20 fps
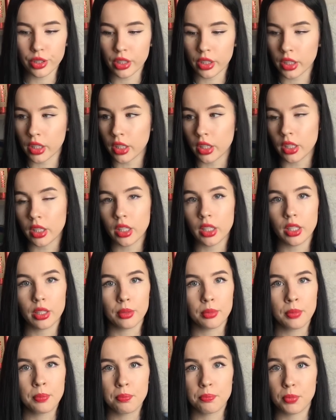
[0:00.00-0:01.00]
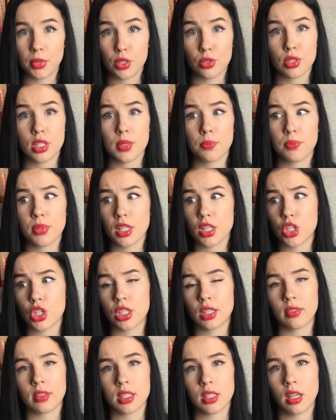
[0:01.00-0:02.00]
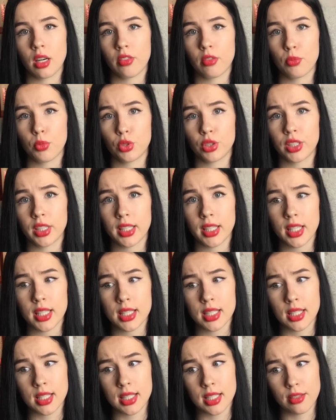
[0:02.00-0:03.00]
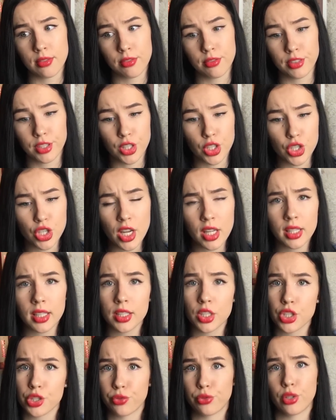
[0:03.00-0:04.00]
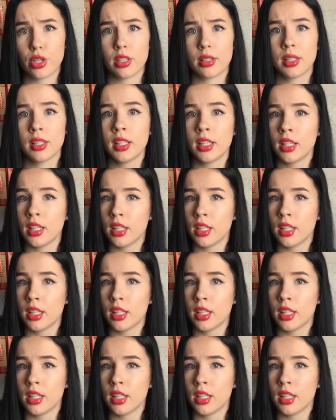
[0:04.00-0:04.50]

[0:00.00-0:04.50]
и придется перечитывать граф Монте-Кристо с самого начала, чего я